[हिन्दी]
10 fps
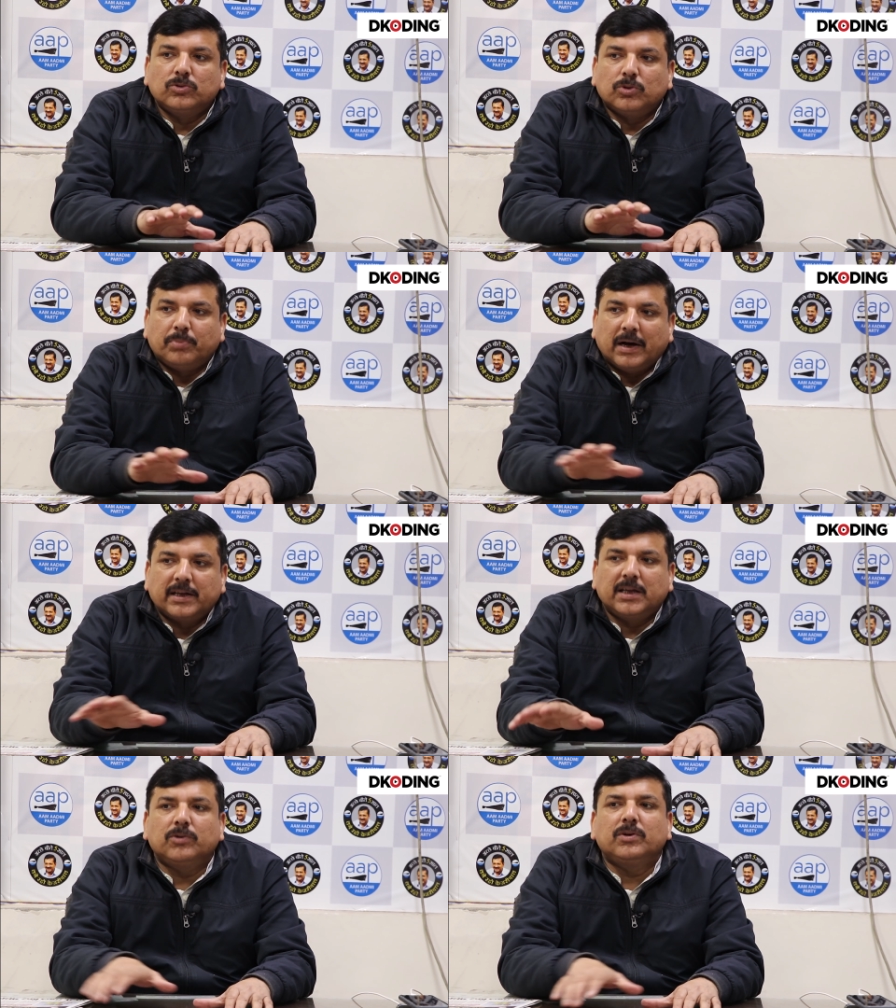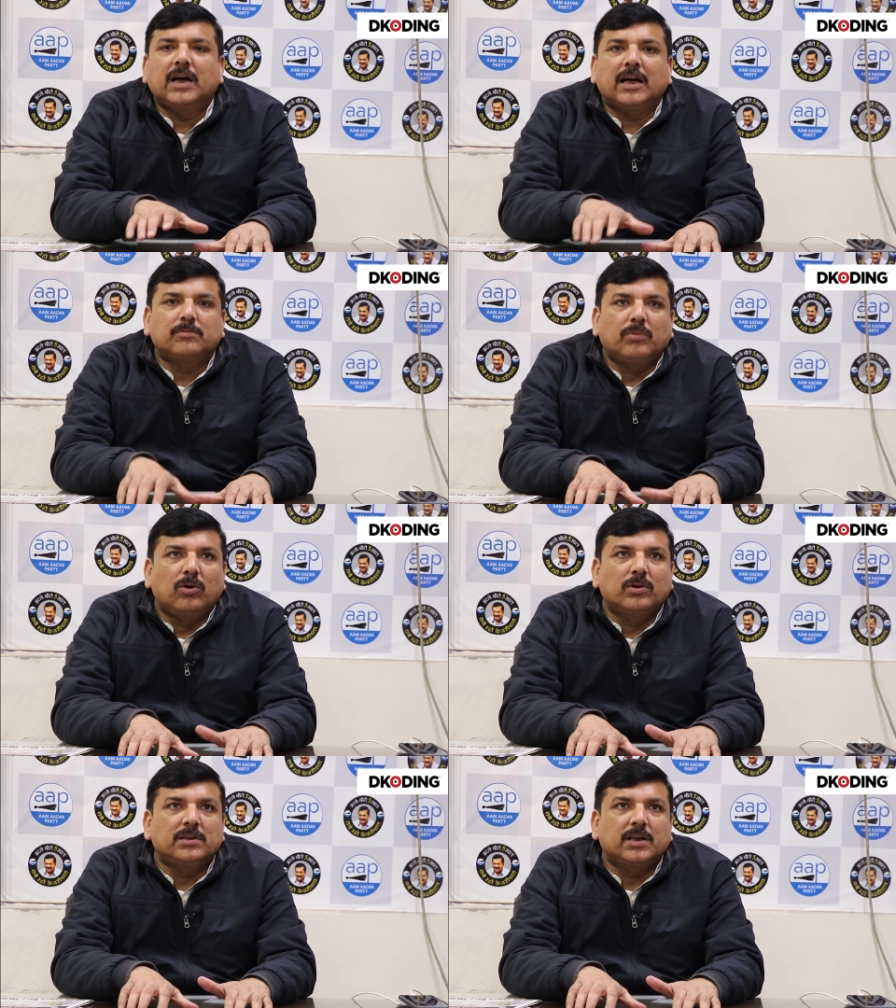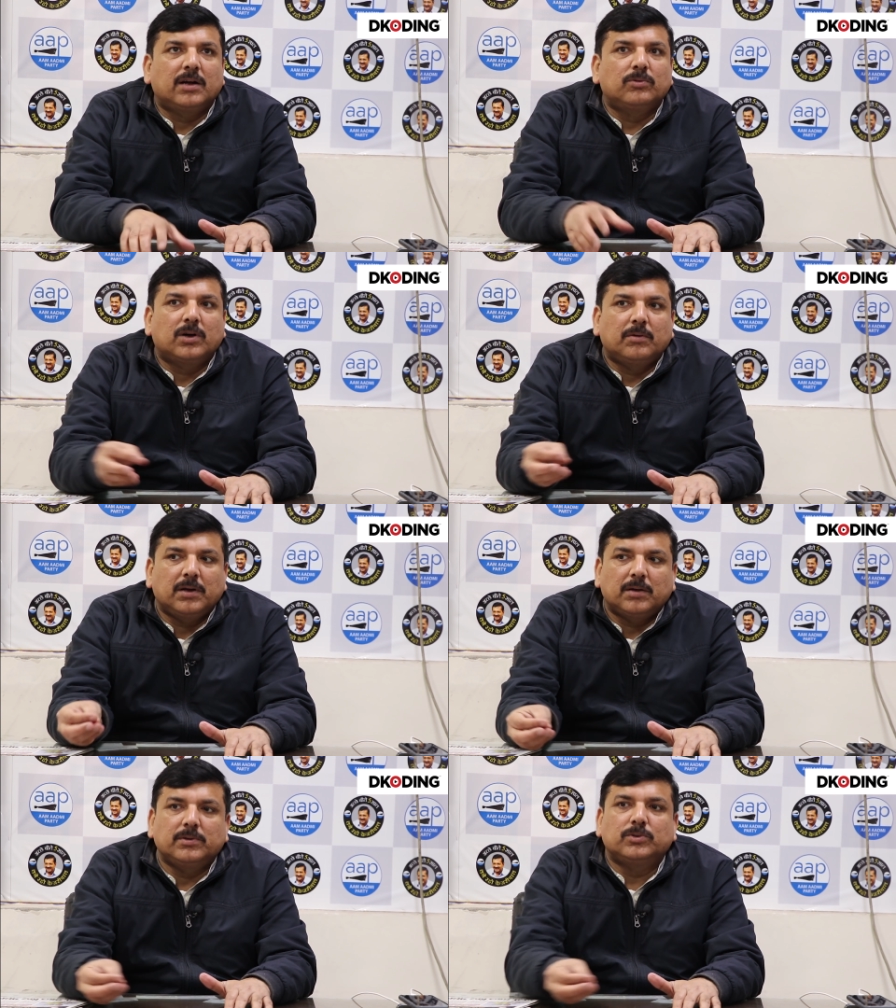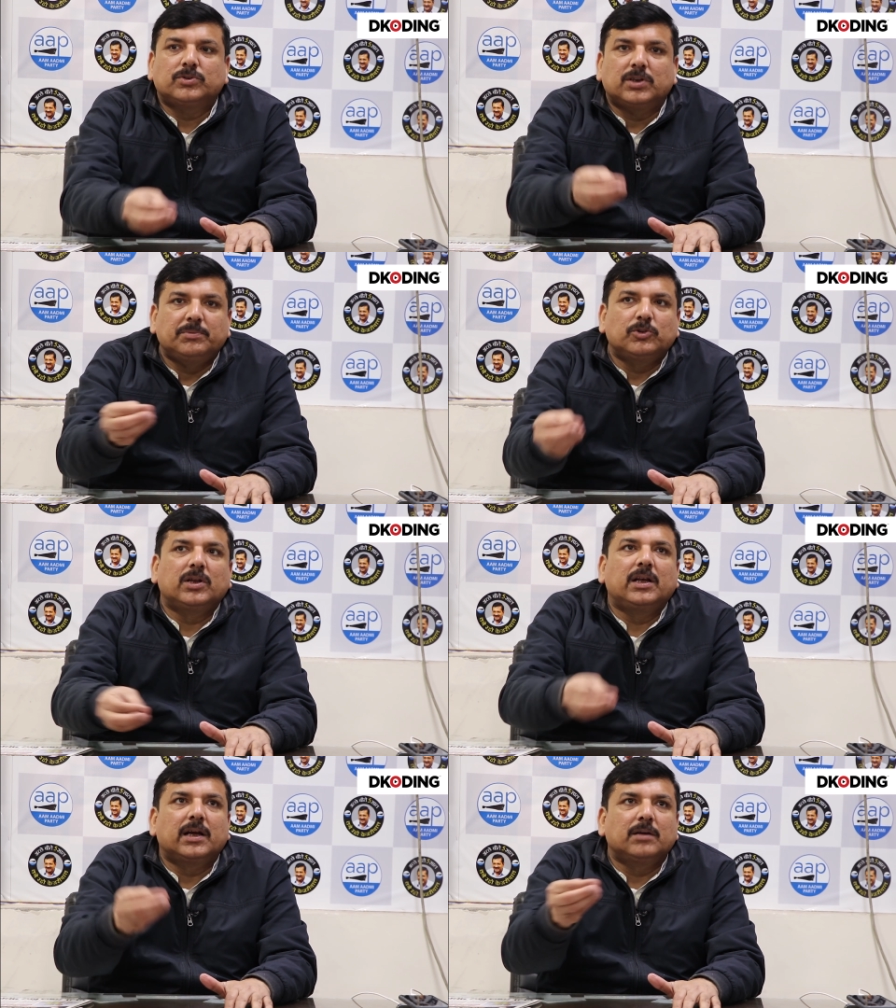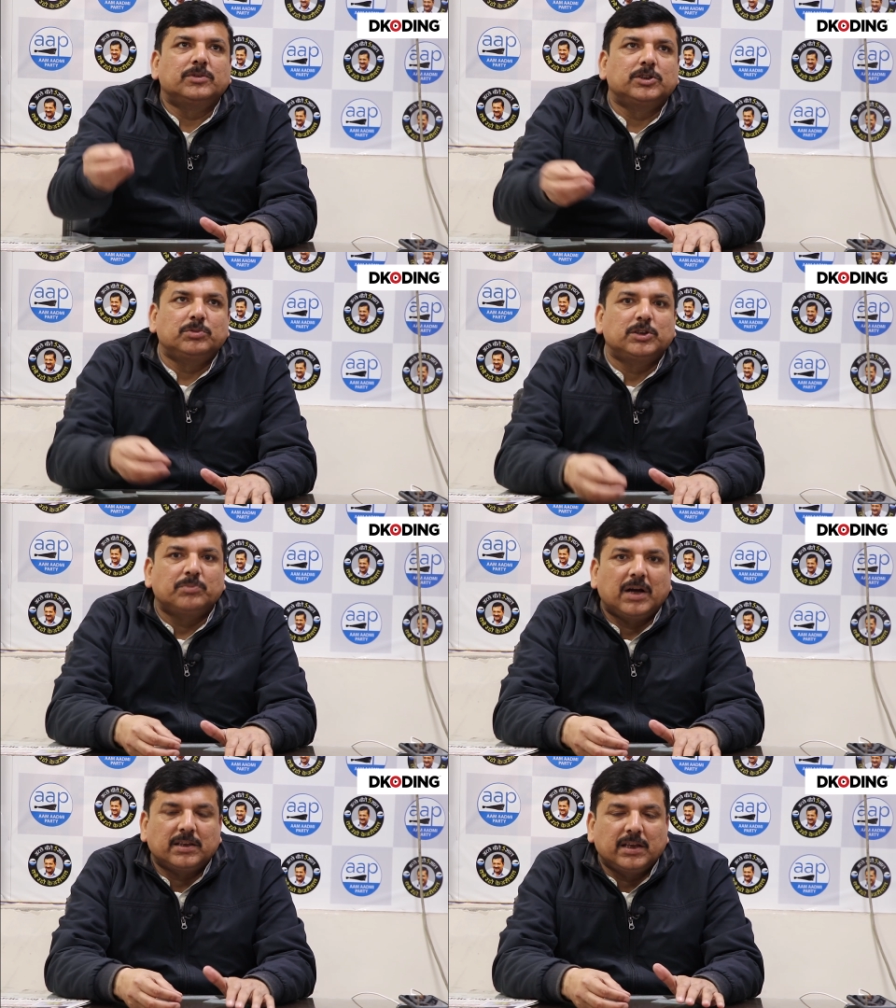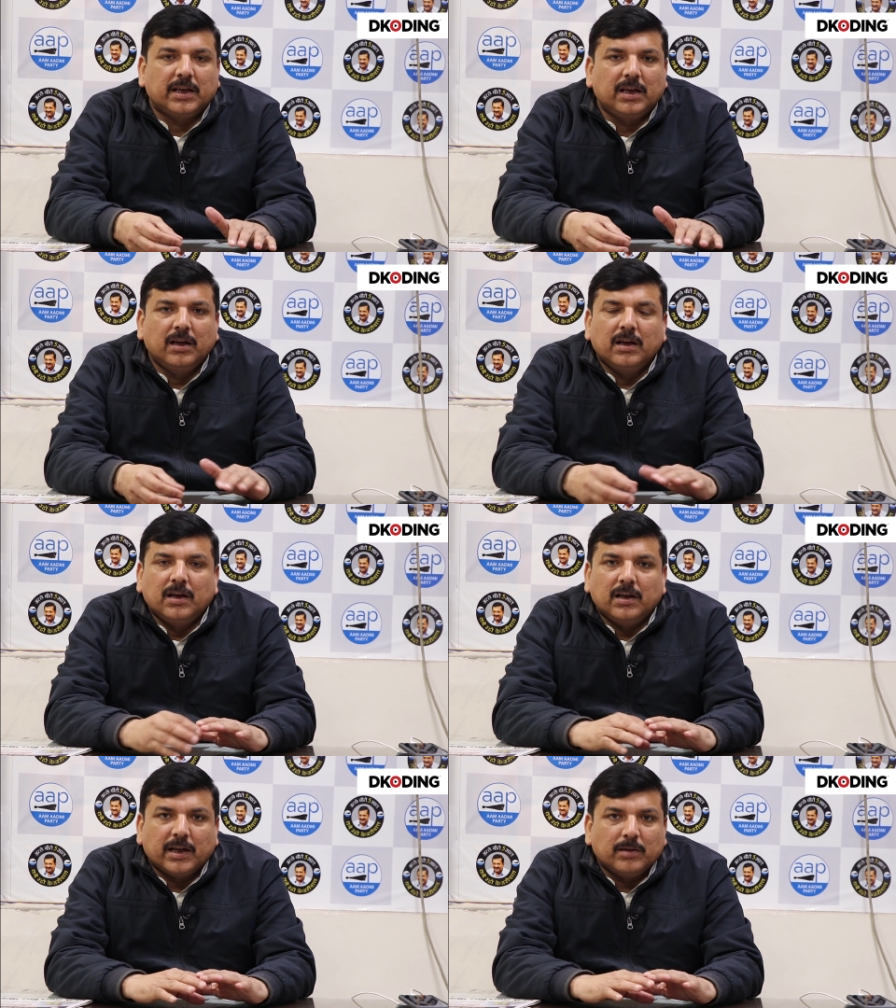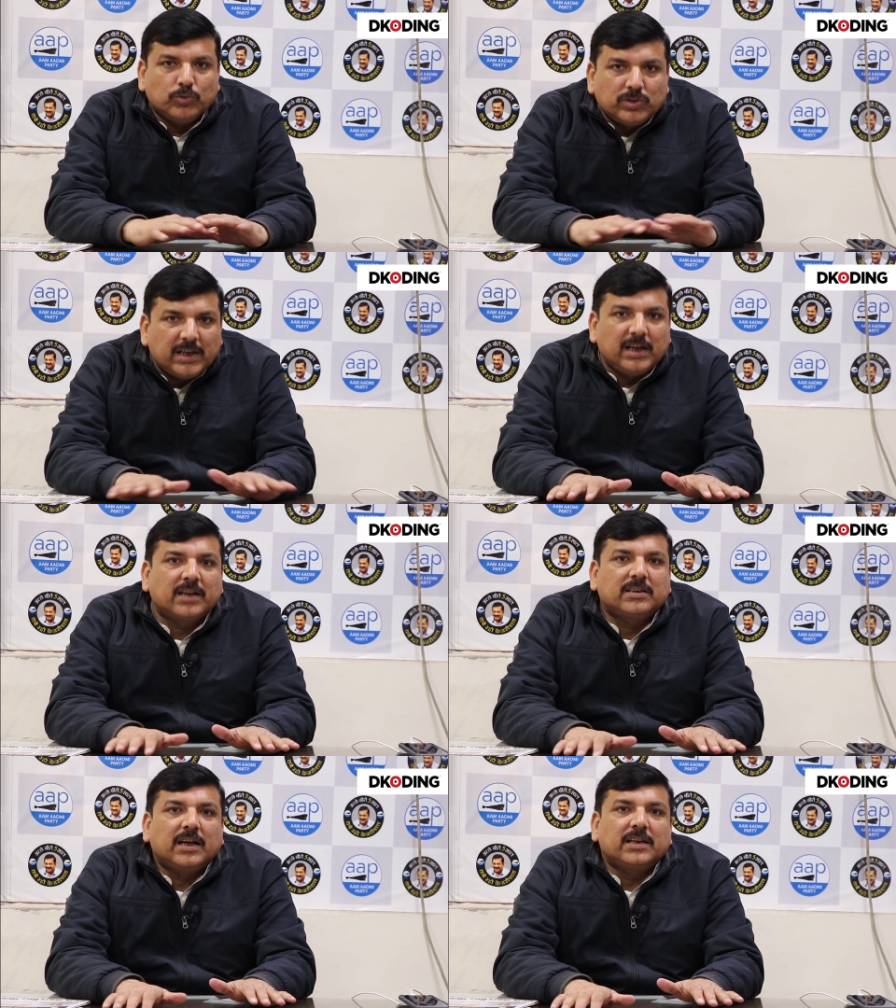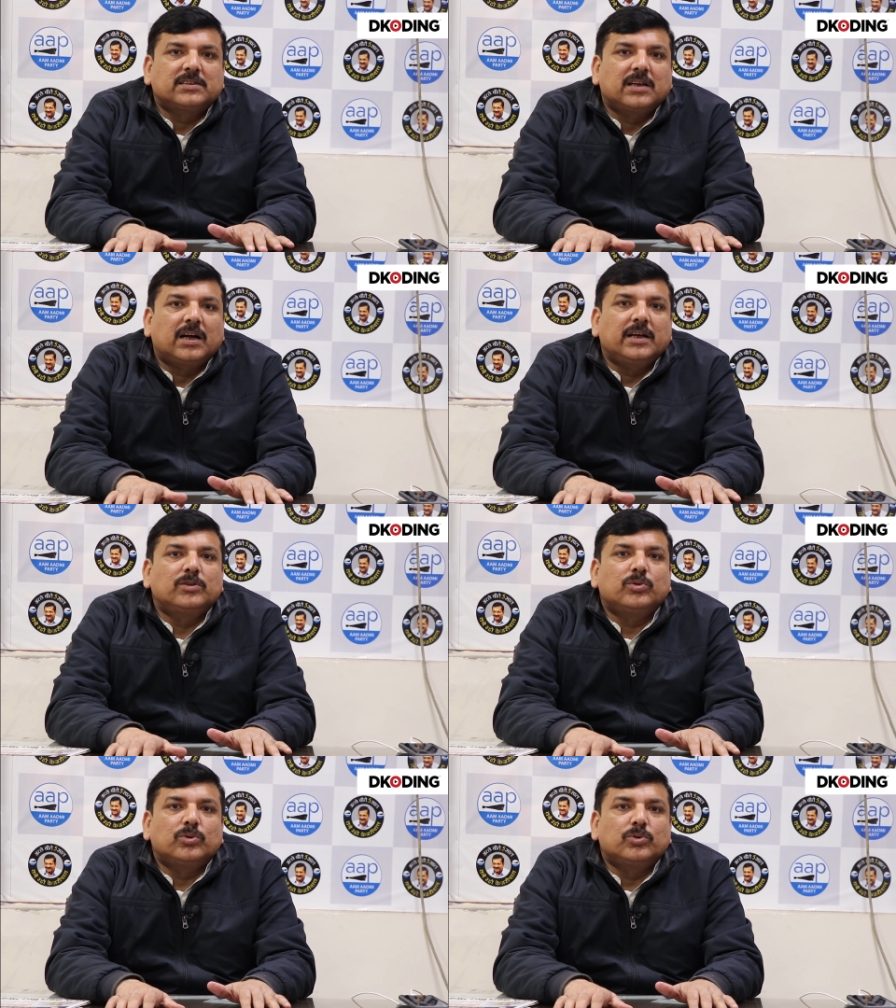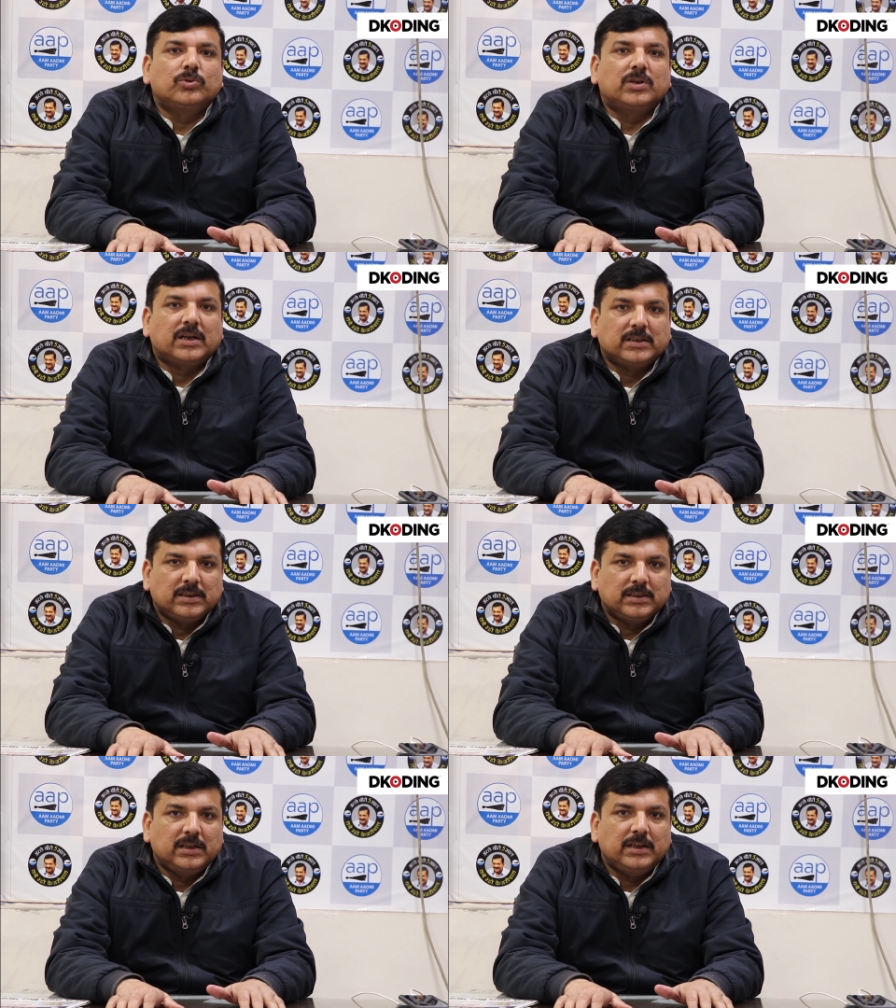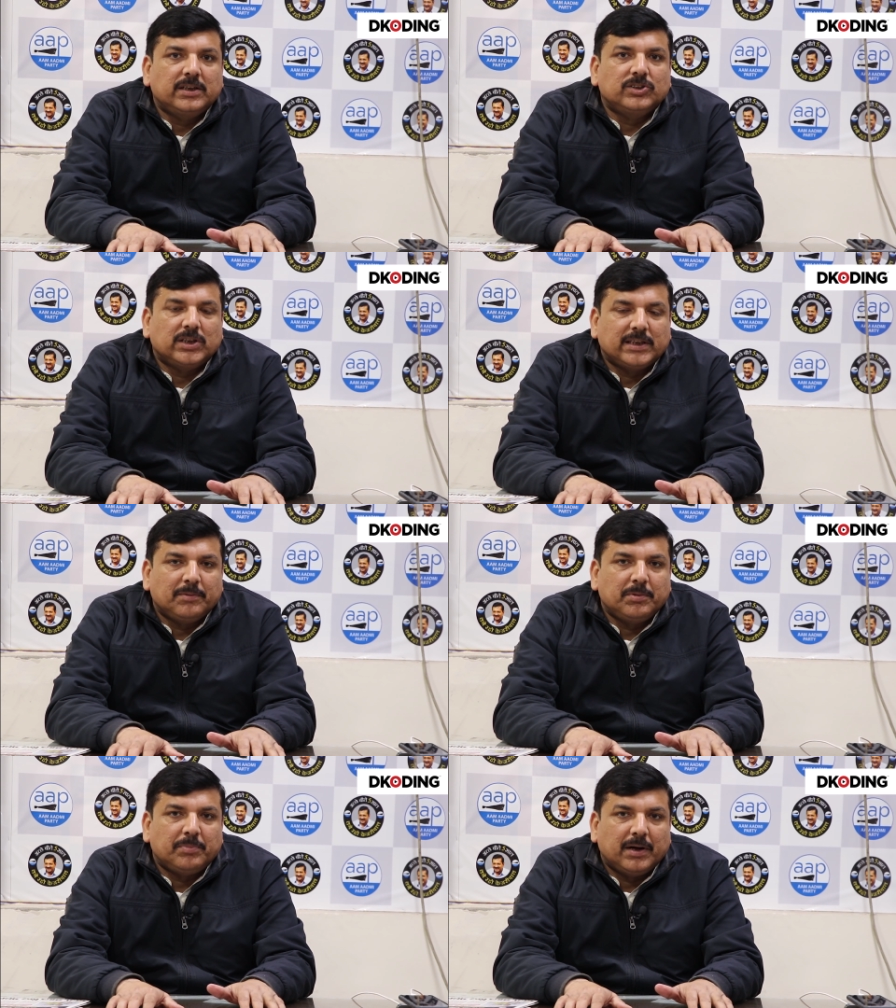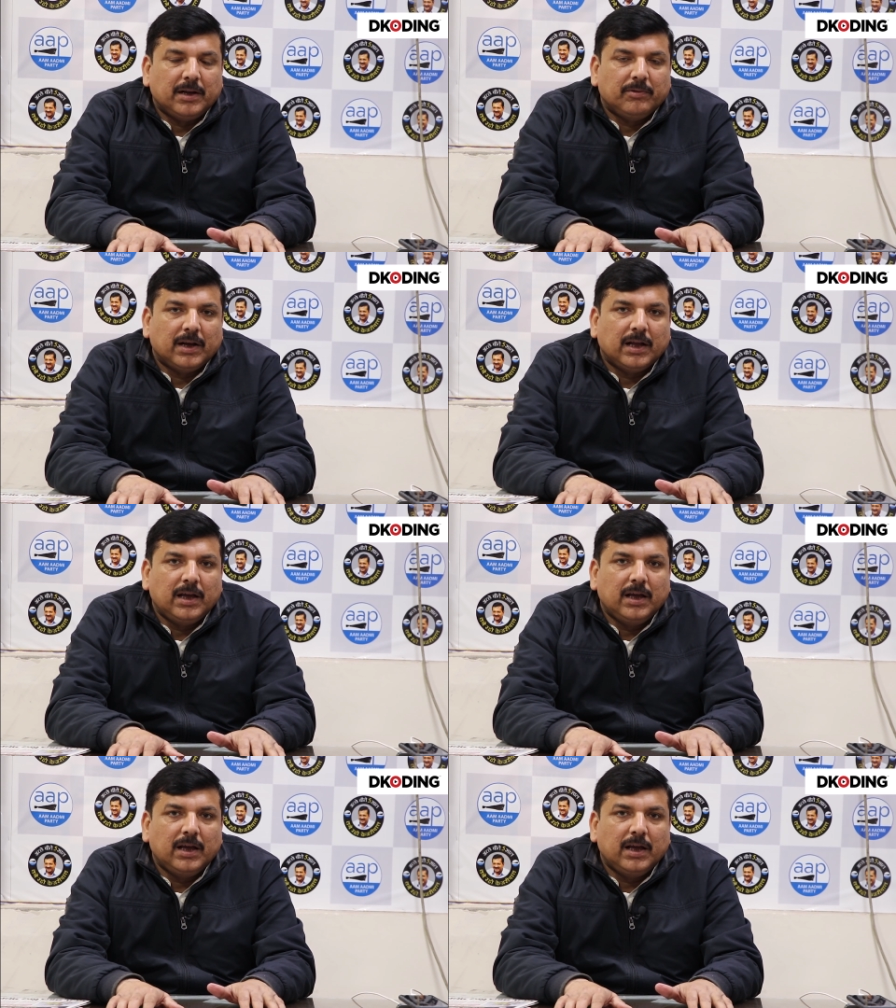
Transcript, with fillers: तो भटकी हुई आत्माओं की तरह वो कभी कभी दूसरे मुद्दे लेके बीच बीच में आते हैं लेकिन मुझे नहीं लगता कि इसका कहीं दूर दूर तक असर दिल्ली की जनता पे पड़ने वाला